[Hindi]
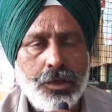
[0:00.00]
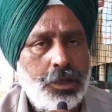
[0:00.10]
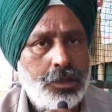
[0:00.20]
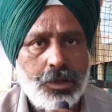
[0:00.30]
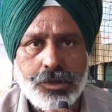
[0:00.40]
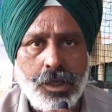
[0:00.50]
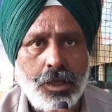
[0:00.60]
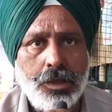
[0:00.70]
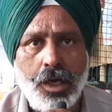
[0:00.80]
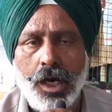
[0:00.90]
कि
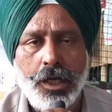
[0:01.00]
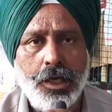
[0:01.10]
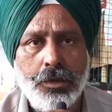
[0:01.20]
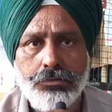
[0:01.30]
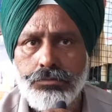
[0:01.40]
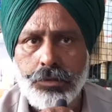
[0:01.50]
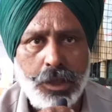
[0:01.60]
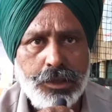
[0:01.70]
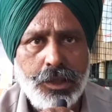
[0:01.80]
किसान आगे नहीं